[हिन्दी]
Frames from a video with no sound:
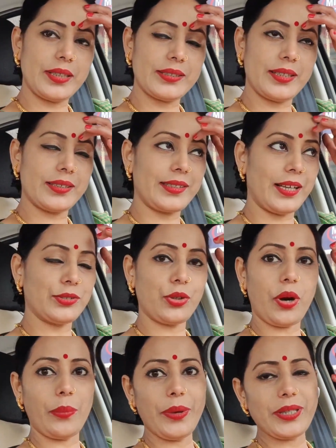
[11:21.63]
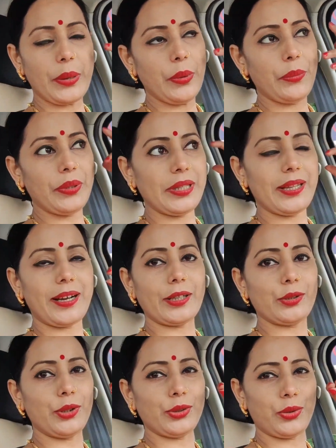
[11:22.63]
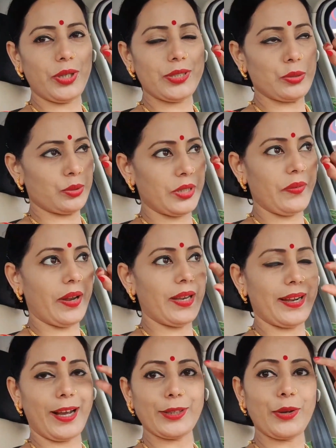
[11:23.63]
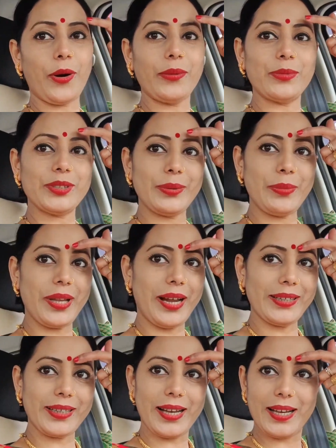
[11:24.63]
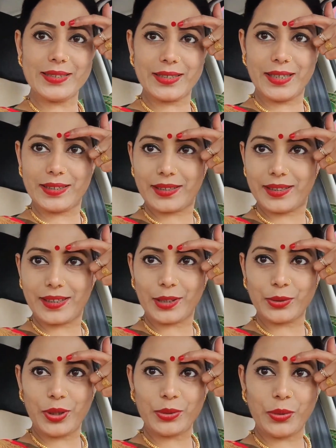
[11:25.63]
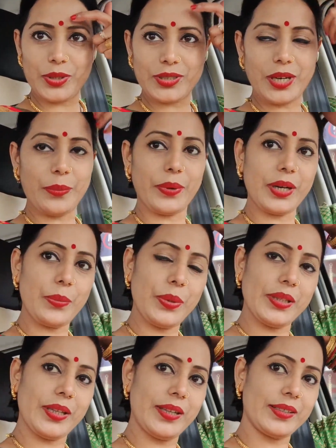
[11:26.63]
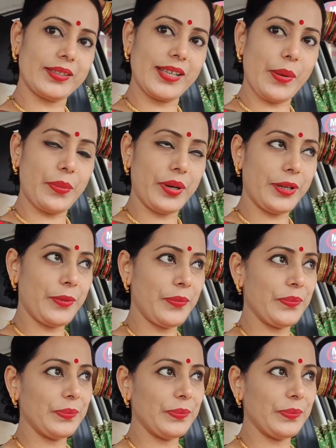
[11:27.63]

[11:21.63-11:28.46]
जैसे लगता है जो हमेशा मैं बिंदी लगाती हूँ ना थोड़ी छोटी वाली लगाती हूँ और मुझे मिला नहीं आज रेड कलर का तो ये थोड़ी सी ना बड़ी बिंदी लगती है मेरी